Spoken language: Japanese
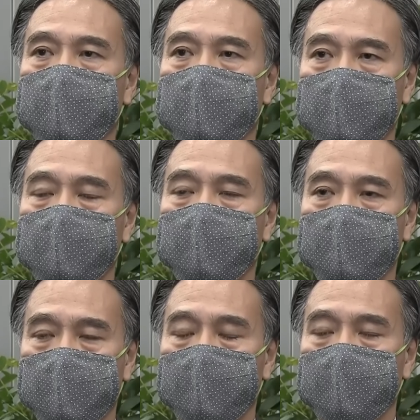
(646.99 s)
今後
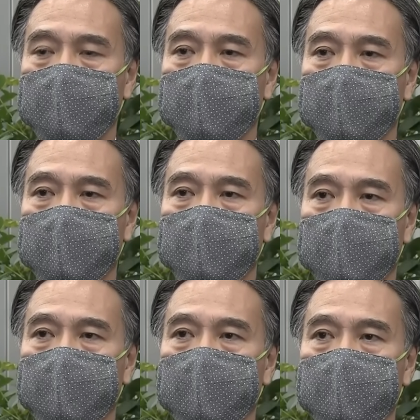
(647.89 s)
休業措置等が延
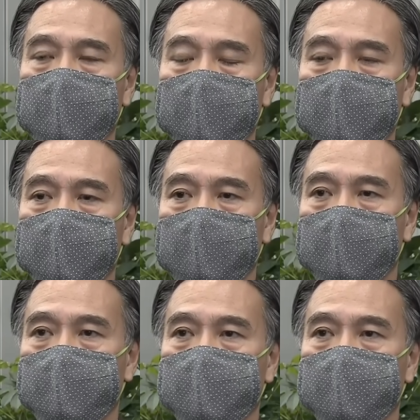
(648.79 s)
長される場合はそれの